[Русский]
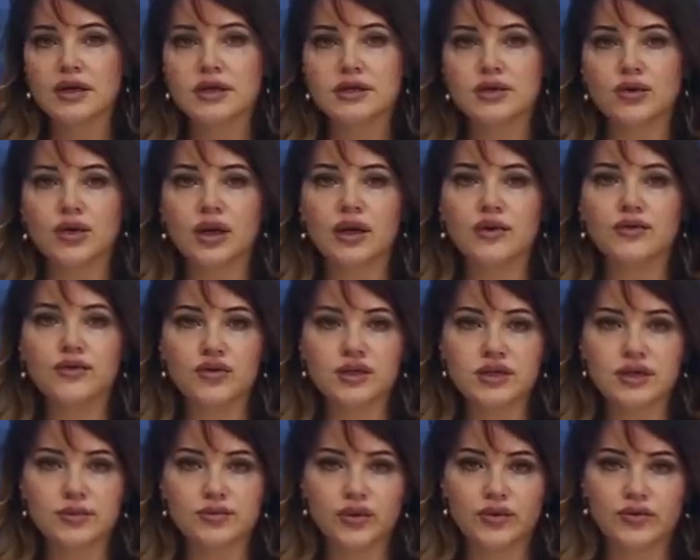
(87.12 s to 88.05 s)

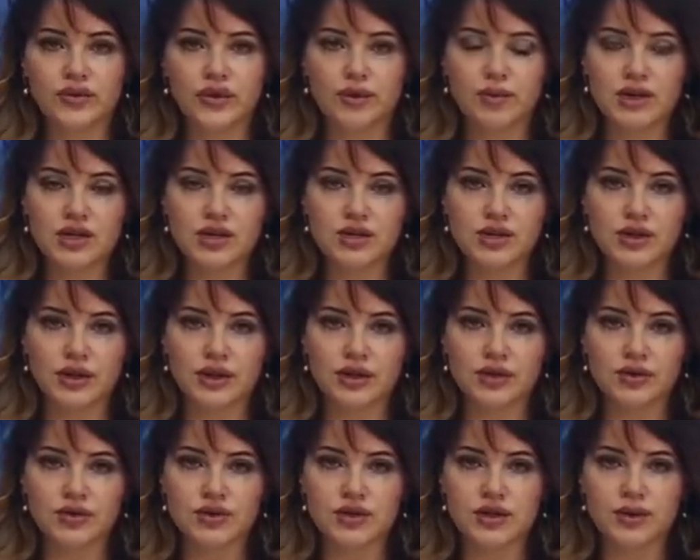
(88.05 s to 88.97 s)
48 новых машин
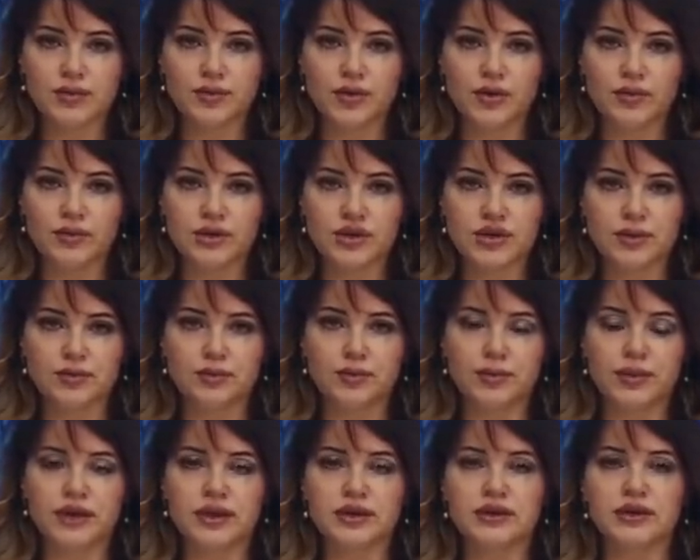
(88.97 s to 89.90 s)
неотложной помощи
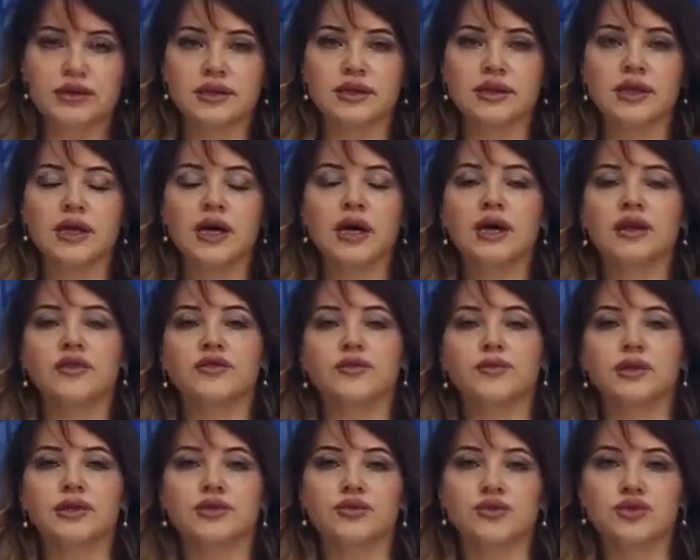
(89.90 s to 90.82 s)
переданы в
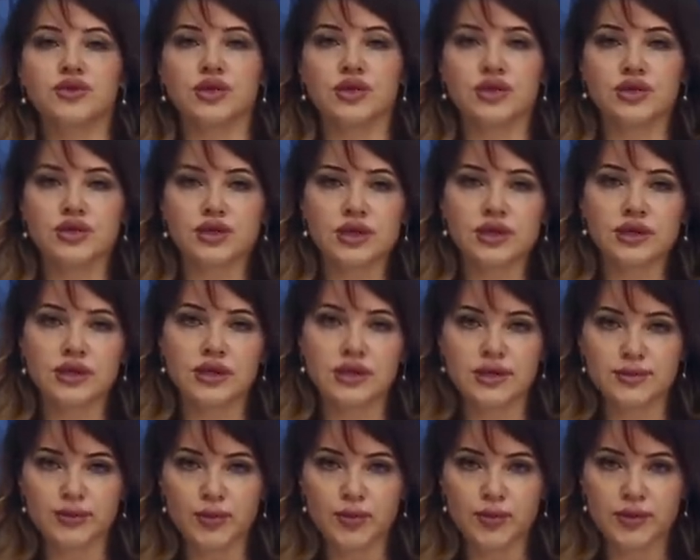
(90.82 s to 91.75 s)
медучреждения
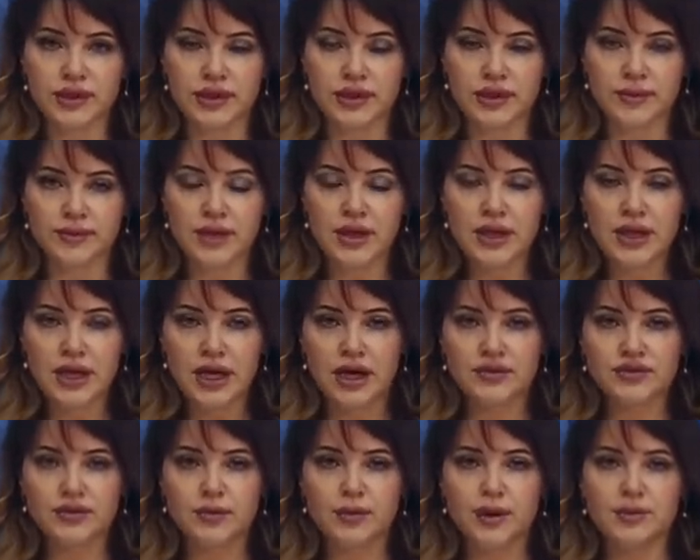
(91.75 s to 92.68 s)
республики.
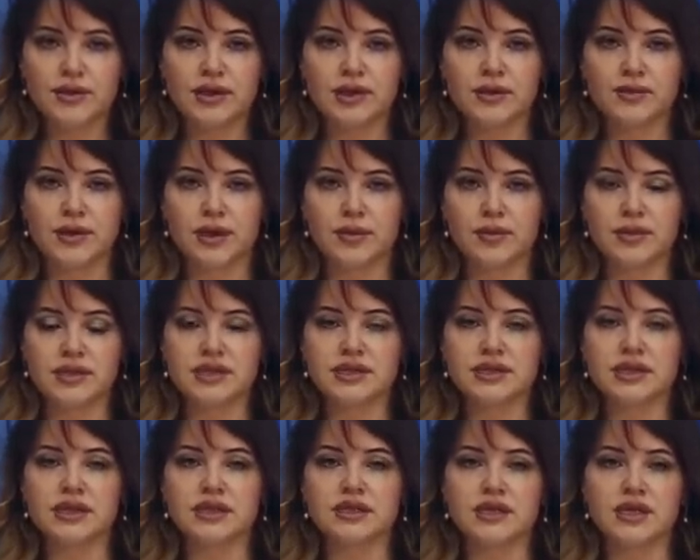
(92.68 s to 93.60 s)
Автомобили
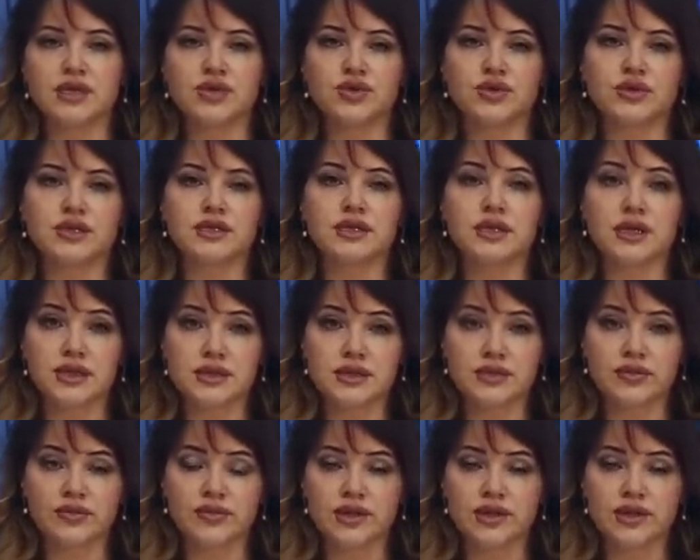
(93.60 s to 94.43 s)
приобретены за счет средств